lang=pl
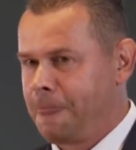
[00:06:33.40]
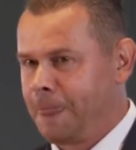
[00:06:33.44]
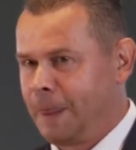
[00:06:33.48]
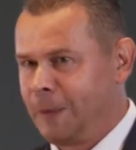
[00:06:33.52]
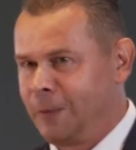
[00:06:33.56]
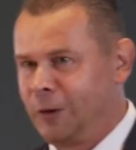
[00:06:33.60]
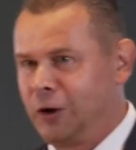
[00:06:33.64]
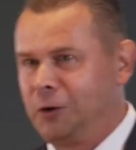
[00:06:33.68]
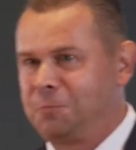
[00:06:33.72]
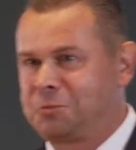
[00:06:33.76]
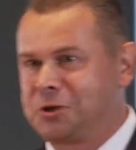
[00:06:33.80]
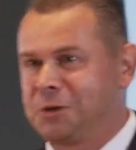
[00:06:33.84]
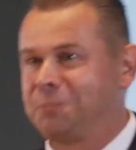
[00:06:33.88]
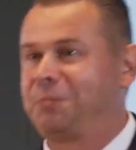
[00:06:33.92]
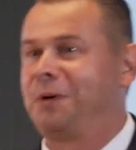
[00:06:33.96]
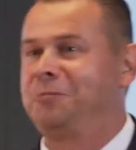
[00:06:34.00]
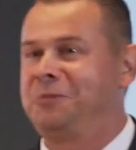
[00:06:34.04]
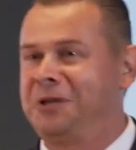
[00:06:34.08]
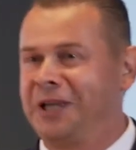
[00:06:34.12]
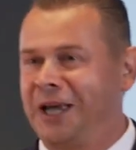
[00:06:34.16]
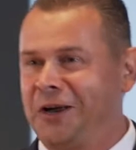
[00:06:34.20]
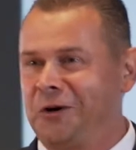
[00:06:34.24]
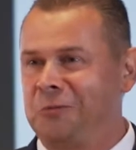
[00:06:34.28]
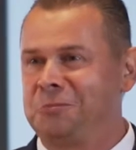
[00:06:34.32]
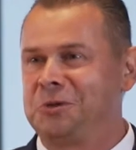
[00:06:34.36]
No i
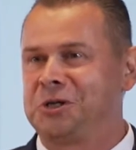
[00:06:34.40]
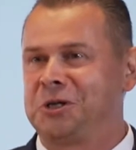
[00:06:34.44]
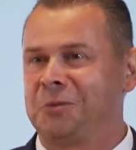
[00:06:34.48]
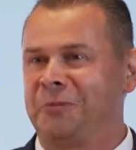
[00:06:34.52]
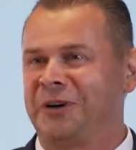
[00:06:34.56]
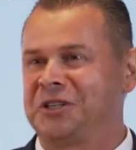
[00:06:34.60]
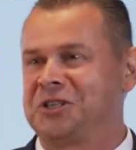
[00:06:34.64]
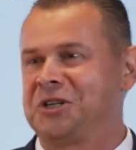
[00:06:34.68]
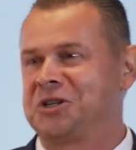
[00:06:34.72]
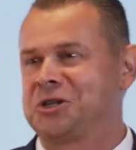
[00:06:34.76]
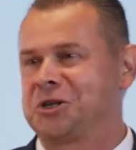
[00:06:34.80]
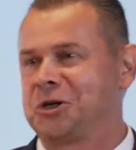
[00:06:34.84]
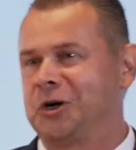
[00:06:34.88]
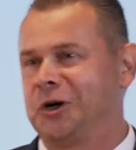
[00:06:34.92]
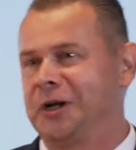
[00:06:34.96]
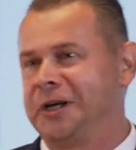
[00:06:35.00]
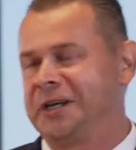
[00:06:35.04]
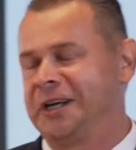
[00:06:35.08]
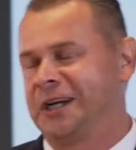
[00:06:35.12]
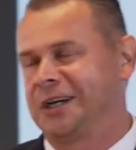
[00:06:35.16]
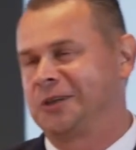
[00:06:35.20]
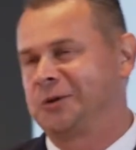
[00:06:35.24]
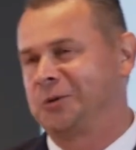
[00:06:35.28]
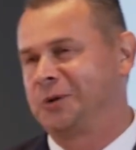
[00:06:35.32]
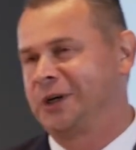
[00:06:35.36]
przypominają mi się właśnie
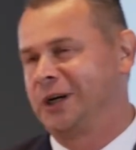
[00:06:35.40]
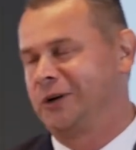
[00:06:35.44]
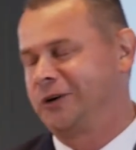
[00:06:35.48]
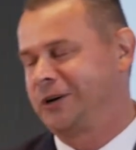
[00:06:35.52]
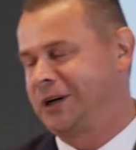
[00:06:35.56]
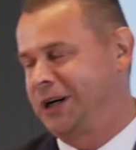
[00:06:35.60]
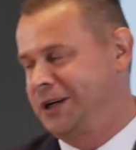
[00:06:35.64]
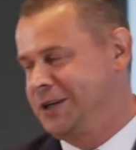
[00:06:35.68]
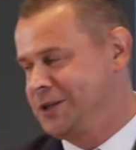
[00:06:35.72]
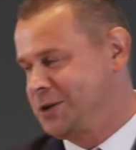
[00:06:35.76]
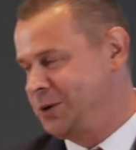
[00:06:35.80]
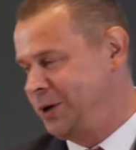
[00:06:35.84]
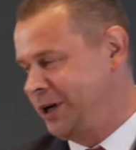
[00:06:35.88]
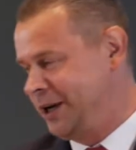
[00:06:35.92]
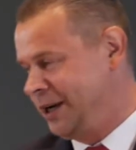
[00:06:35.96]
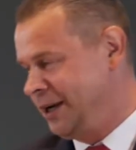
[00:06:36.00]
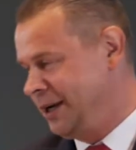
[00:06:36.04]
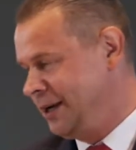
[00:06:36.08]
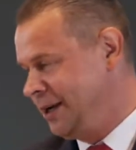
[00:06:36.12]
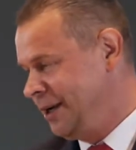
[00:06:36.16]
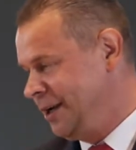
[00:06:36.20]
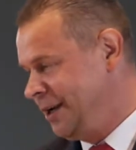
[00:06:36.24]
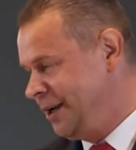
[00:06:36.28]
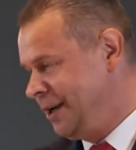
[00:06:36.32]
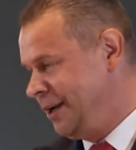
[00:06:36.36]
szkolenia, które organizuję
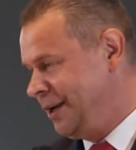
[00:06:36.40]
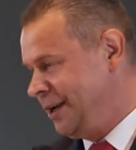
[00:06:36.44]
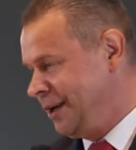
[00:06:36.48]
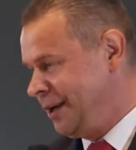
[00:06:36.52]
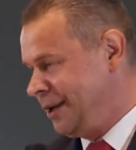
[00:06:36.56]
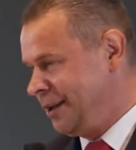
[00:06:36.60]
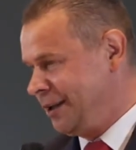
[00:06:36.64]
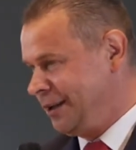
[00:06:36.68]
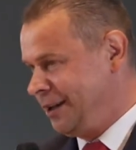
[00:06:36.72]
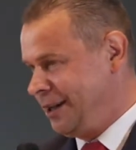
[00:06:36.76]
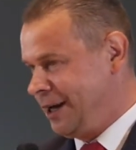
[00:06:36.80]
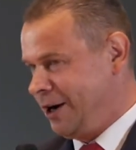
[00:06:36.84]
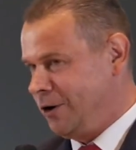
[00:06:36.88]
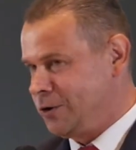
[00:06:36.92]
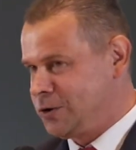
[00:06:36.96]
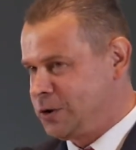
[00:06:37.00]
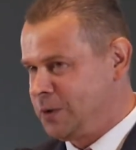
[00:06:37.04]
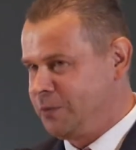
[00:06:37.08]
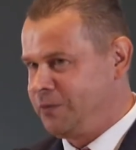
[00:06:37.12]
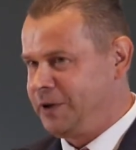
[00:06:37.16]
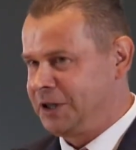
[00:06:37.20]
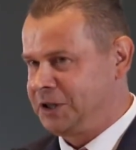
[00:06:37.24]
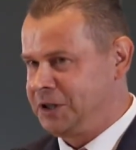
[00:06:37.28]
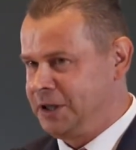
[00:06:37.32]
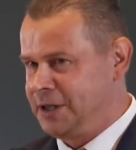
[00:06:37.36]
dla osób
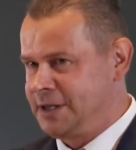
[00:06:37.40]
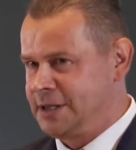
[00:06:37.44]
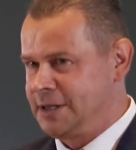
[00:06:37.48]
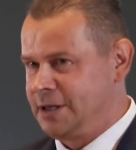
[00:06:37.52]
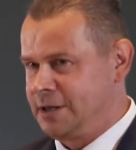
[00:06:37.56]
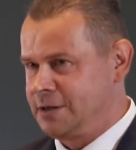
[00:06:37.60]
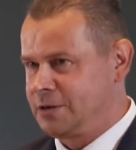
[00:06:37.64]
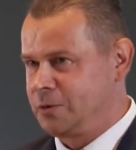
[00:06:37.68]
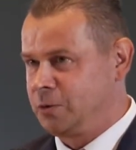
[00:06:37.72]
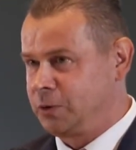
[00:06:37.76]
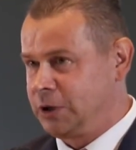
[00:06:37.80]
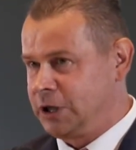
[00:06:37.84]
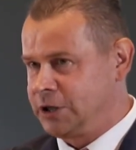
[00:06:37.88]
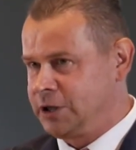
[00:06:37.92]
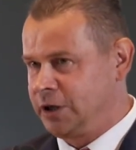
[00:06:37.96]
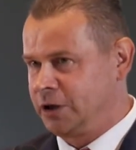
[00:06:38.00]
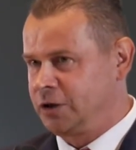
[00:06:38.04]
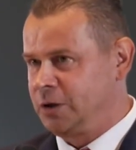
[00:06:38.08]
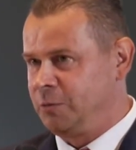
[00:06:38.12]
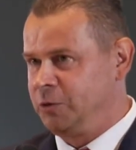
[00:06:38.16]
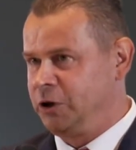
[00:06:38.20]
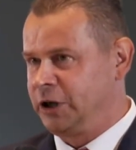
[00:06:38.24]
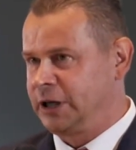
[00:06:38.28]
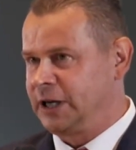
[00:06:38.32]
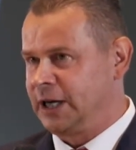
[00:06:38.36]
właśnie ze skutecznej
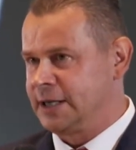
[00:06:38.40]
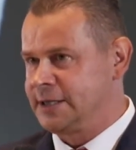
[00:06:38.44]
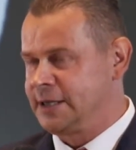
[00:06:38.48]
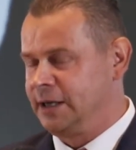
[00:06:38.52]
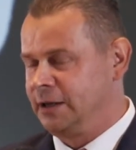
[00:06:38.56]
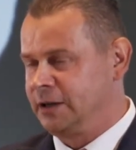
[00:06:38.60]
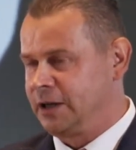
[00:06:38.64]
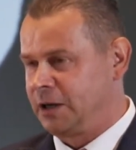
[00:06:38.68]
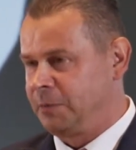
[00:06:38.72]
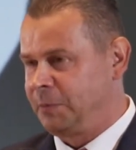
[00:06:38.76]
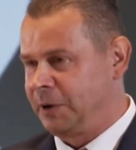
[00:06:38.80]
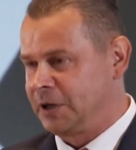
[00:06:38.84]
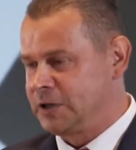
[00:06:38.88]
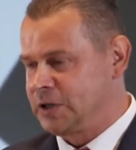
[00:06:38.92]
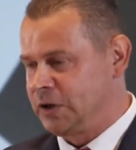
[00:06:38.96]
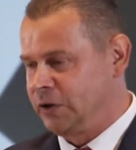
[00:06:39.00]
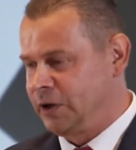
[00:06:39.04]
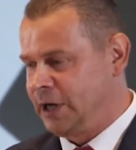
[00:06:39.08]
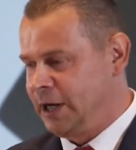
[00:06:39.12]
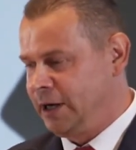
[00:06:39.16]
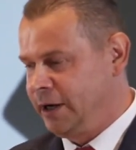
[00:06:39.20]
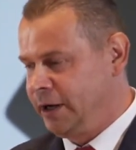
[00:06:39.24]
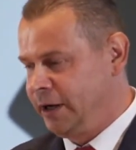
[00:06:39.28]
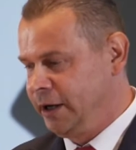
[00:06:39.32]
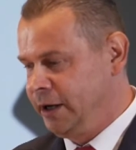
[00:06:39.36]
komunikacji
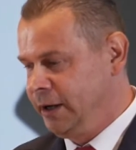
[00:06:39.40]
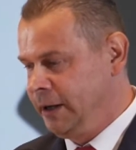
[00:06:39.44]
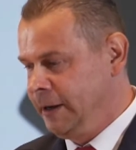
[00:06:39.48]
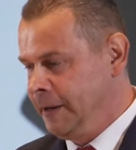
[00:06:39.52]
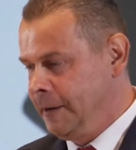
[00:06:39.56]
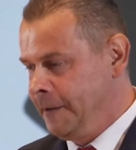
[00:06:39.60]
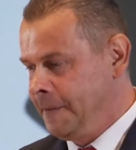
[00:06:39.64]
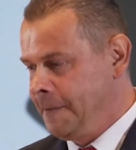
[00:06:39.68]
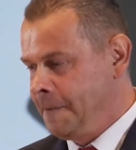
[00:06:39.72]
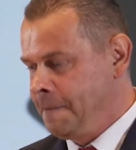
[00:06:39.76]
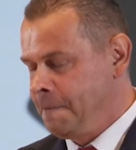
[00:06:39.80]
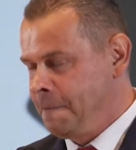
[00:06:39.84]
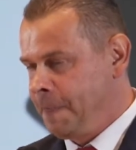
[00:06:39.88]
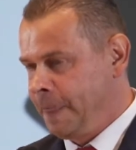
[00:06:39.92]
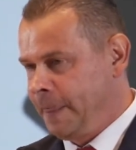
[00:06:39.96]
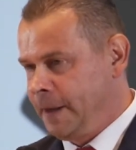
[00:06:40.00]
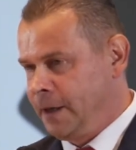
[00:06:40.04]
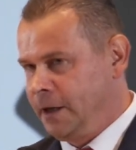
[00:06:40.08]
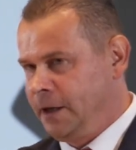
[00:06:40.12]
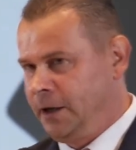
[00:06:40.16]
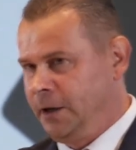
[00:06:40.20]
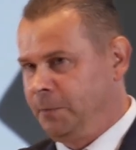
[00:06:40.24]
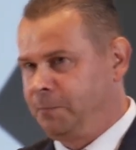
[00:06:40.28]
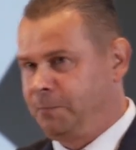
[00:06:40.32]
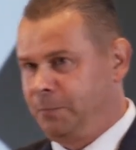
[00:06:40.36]
interpersonalnej
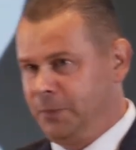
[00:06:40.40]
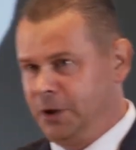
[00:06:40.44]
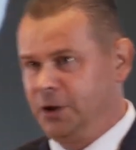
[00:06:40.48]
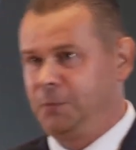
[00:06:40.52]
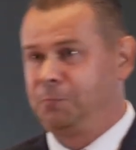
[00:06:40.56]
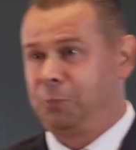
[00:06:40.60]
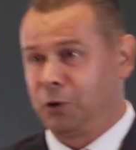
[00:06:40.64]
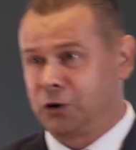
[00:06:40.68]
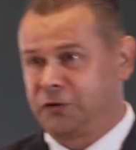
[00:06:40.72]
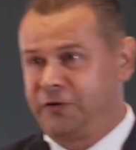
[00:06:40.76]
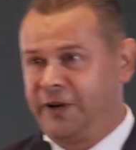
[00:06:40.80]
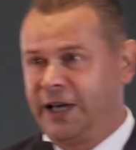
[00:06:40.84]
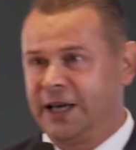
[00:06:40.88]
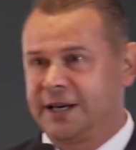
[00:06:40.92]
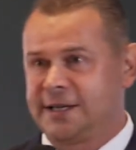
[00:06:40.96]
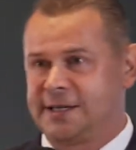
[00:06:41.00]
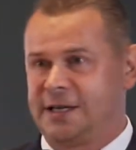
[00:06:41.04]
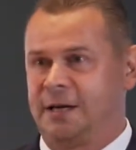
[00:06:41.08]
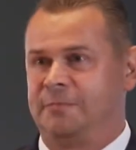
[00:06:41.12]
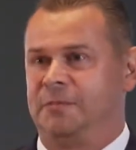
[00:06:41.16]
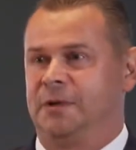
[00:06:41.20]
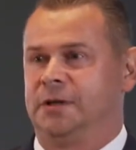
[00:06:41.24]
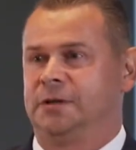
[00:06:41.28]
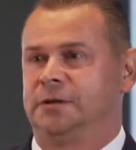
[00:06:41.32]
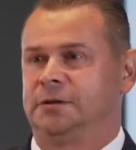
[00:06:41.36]
i, i
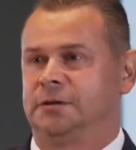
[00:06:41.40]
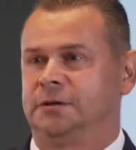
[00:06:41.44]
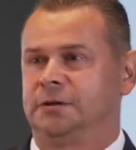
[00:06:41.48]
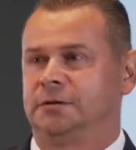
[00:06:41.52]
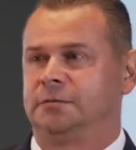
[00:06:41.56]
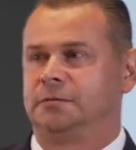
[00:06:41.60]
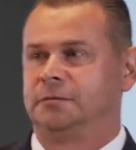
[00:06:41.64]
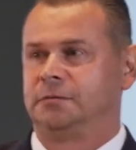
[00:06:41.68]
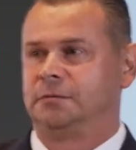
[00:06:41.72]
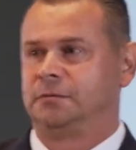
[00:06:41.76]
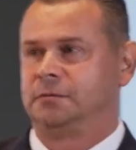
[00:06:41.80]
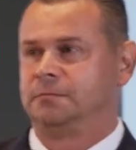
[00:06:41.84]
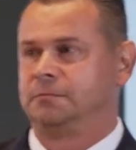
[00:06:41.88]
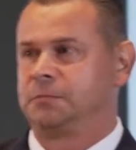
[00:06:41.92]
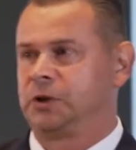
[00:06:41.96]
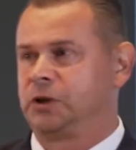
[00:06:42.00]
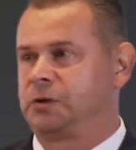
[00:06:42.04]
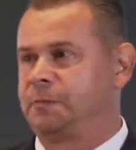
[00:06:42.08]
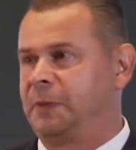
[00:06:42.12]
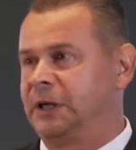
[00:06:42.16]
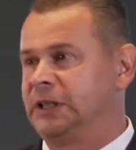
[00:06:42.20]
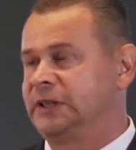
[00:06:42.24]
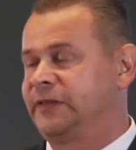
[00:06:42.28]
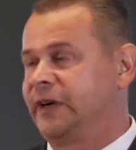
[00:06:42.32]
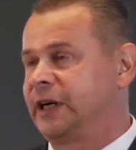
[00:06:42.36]
potwierdzam. Proszę
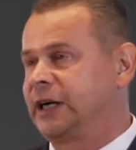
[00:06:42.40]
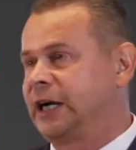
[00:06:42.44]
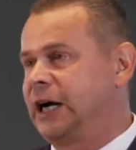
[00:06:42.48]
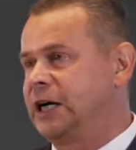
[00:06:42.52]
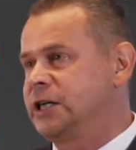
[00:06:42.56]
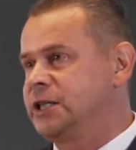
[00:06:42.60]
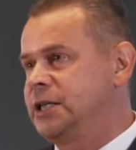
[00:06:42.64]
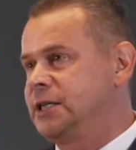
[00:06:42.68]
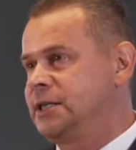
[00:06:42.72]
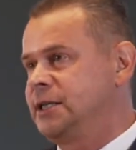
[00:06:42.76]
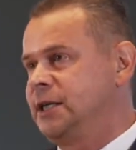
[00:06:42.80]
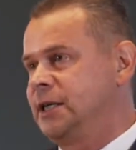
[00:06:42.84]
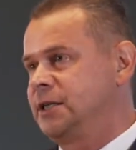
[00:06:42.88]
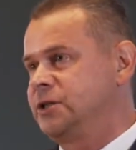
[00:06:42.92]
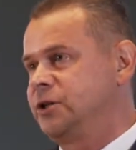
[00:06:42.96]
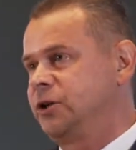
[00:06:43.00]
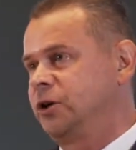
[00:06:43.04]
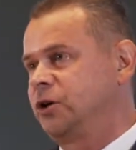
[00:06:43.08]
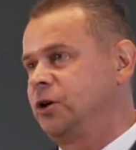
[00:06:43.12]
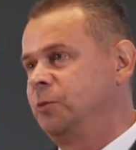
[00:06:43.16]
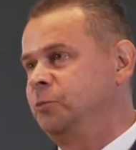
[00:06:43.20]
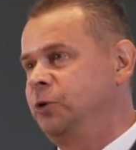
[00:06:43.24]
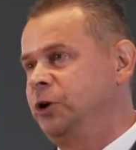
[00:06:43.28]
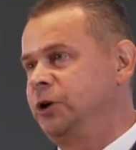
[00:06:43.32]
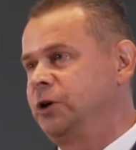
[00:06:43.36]
Państwa, każdy z nas się
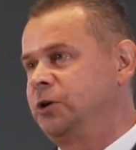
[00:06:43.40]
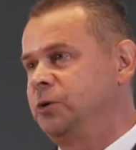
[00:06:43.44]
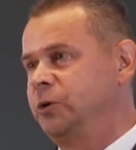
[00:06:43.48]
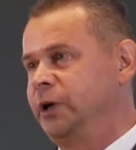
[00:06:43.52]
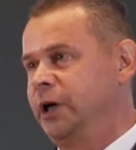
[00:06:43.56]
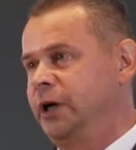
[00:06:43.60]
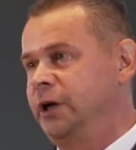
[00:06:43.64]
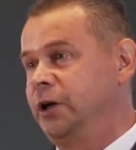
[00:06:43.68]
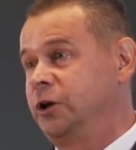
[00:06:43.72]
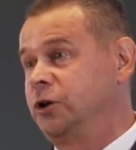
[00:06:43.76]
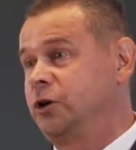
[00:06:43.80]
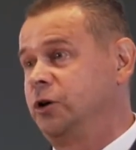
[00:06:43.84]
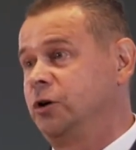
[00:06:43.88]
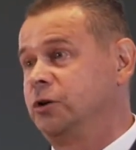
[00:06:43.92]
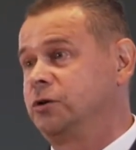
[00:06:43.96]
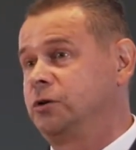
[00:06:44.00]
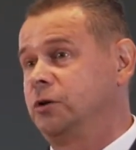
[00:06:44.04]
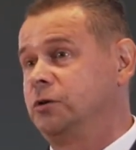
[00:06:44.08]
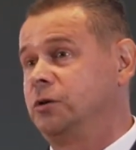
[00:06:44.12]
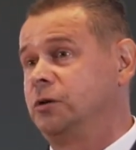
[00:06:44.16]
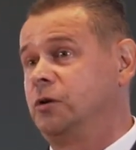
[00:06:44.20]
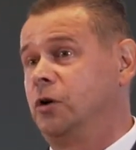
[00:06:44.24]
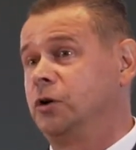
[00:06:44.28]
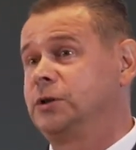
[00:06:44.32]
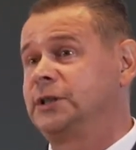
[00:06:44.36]
komunikuje i to od,
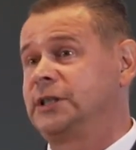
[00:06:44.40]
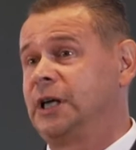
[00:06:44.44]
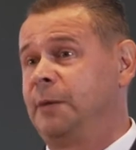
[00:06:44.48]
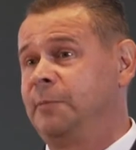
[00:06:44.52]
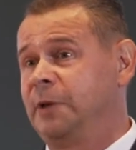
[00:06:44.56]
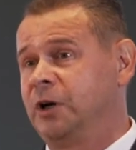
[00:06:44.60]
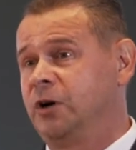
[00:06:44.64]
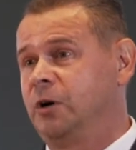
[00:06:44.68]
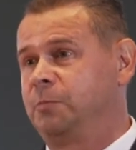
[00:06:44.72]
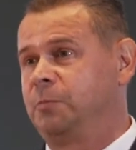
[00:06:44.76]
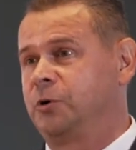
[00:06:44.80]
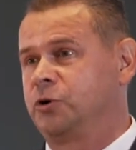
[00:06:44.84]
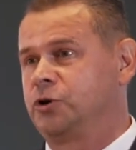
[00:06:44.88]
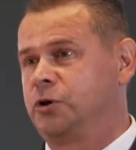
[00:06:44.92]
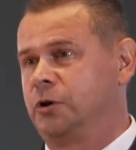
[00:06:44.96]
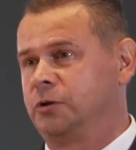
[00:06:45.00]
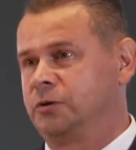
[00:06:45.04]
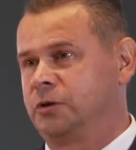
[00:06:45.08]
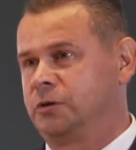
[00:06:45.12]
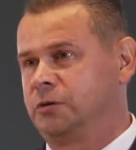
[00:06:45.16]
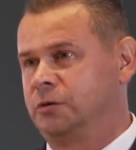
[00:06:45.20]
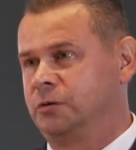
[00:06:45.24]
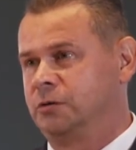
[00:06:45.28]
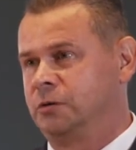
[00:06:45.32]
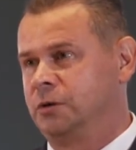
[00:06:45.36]
od samego
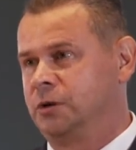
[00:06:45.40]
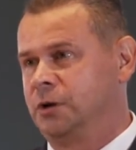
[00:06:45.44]
początku.